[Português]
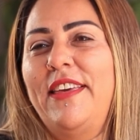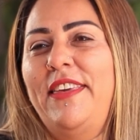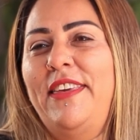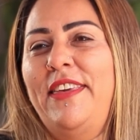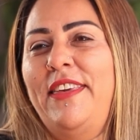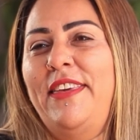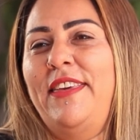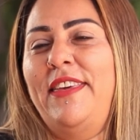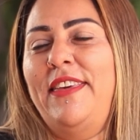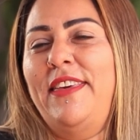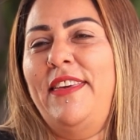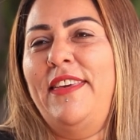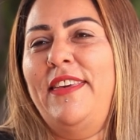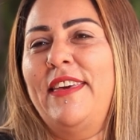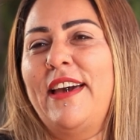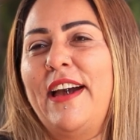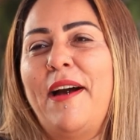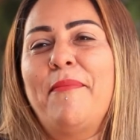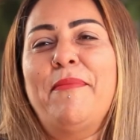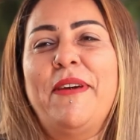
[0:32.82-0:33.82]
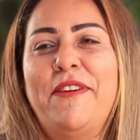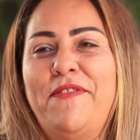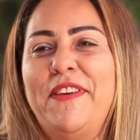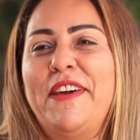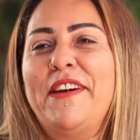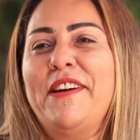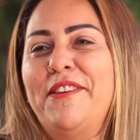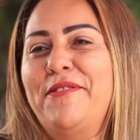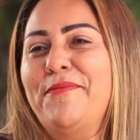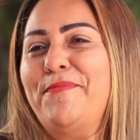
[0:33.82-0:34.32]
e acabei
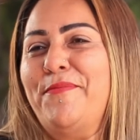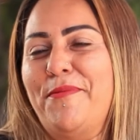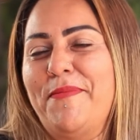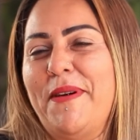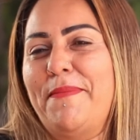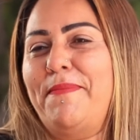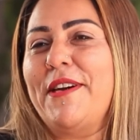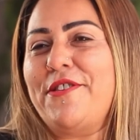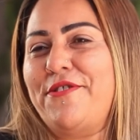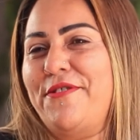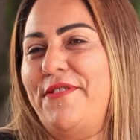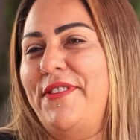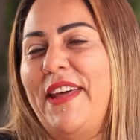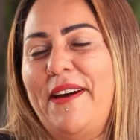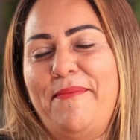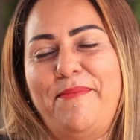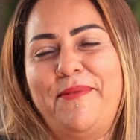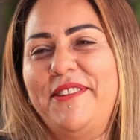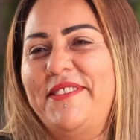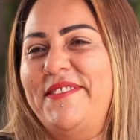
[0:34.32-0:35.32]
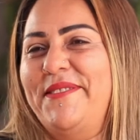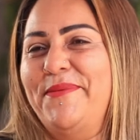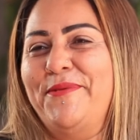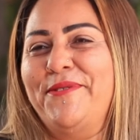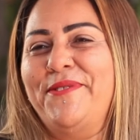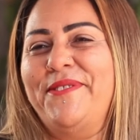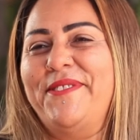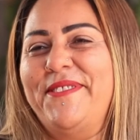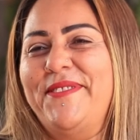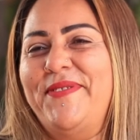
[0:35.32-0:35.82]
ficando por me apaixonar por esse
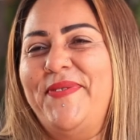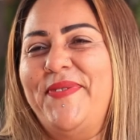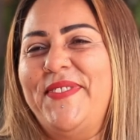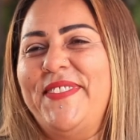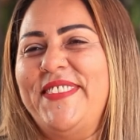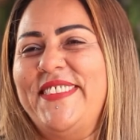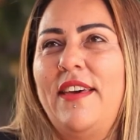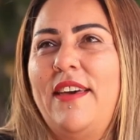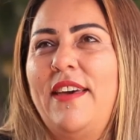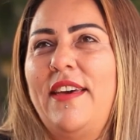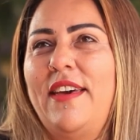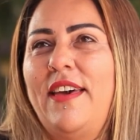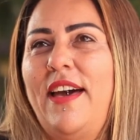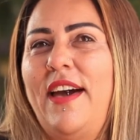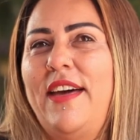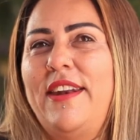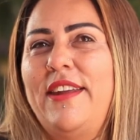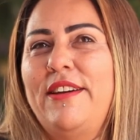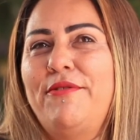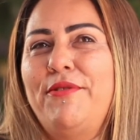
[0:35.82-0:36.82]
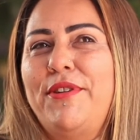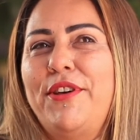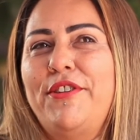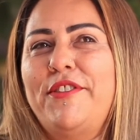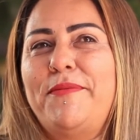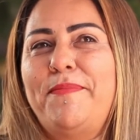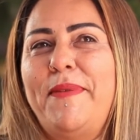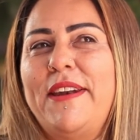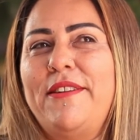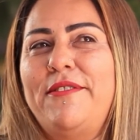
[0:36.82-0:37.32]
mundo. Cara, o que eu
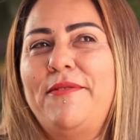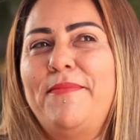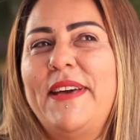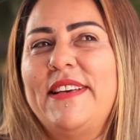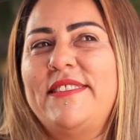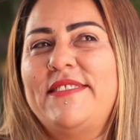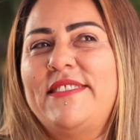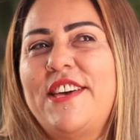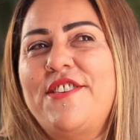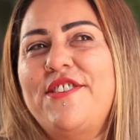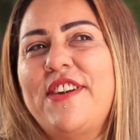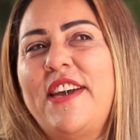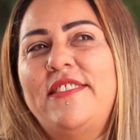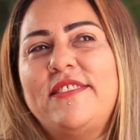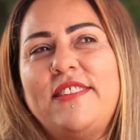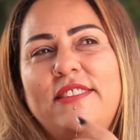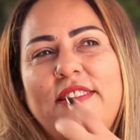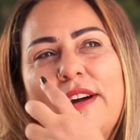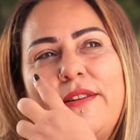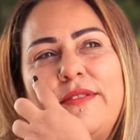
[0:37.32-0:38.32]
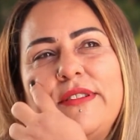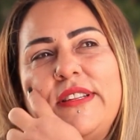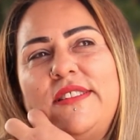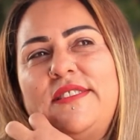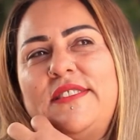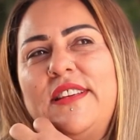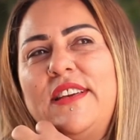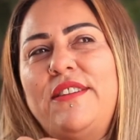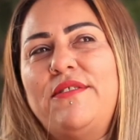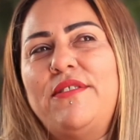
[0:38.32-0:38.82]
espero do backstage é isso que está
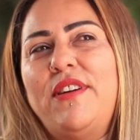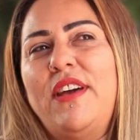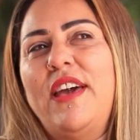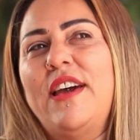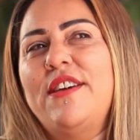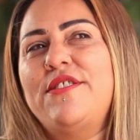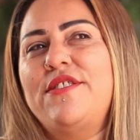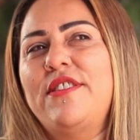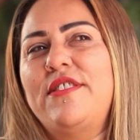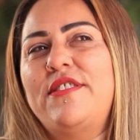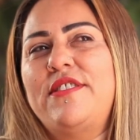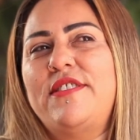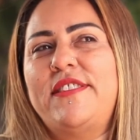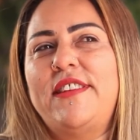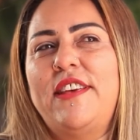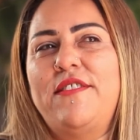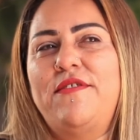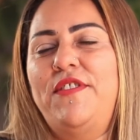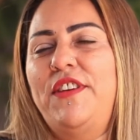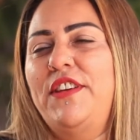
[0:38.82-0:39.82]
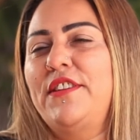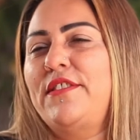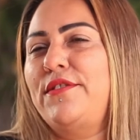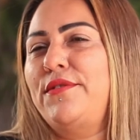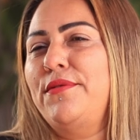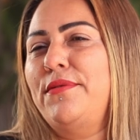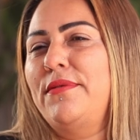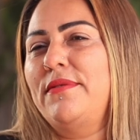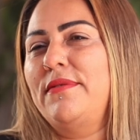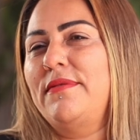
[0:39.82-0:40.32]
acontecendo: é a gente ser
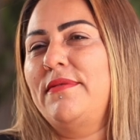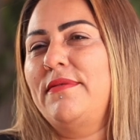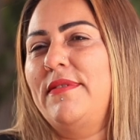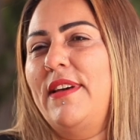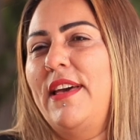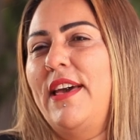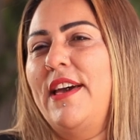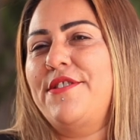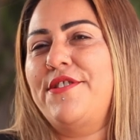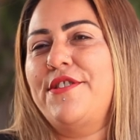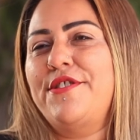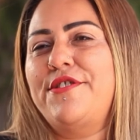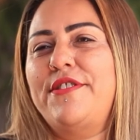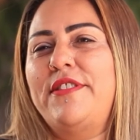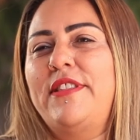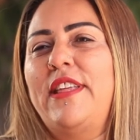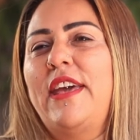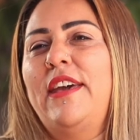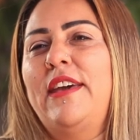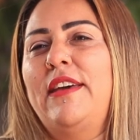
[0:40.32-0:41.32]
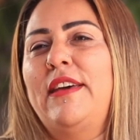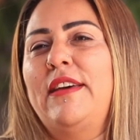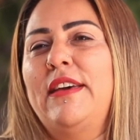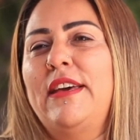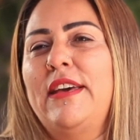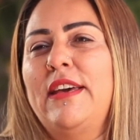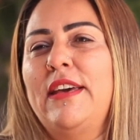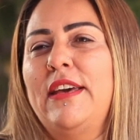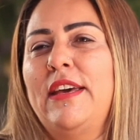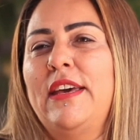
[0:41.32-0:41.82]
visto, é a gente ter
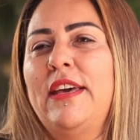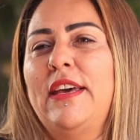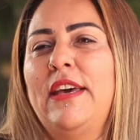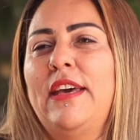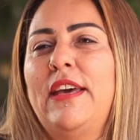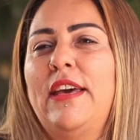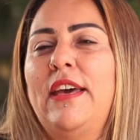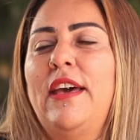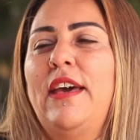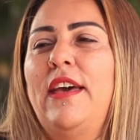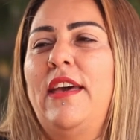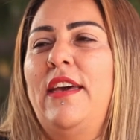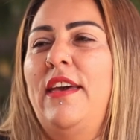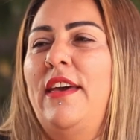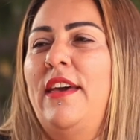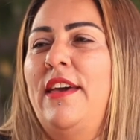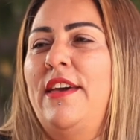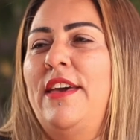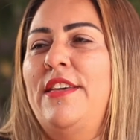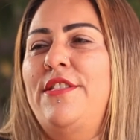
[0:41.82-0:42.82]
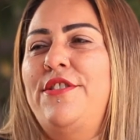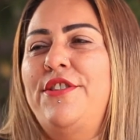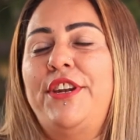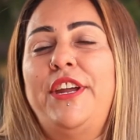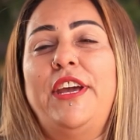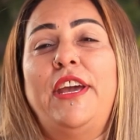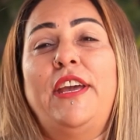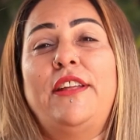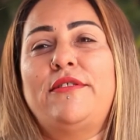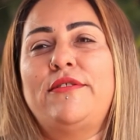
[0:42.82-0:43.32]
é,
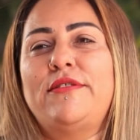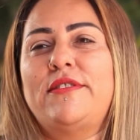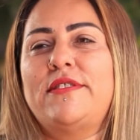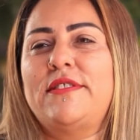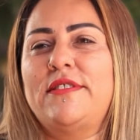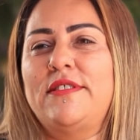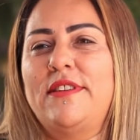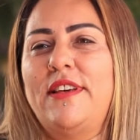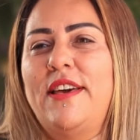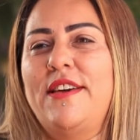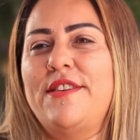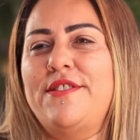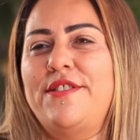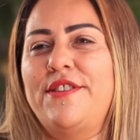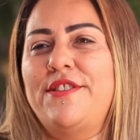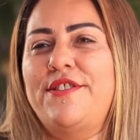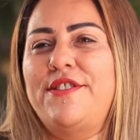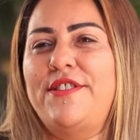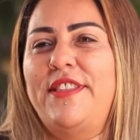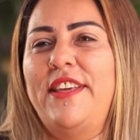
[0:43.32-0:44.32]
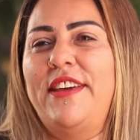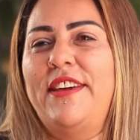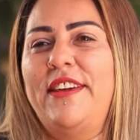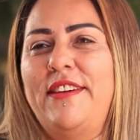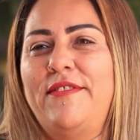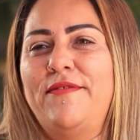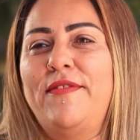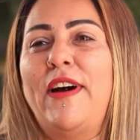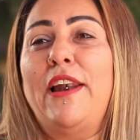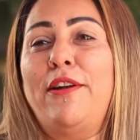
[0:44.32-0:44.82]
direitos, é a gente
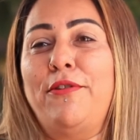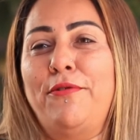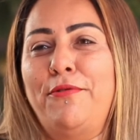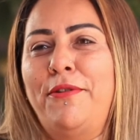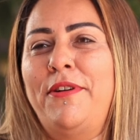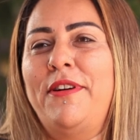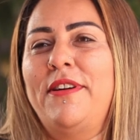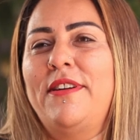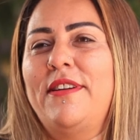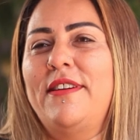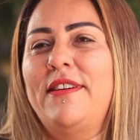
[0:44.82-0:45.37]
ter valor.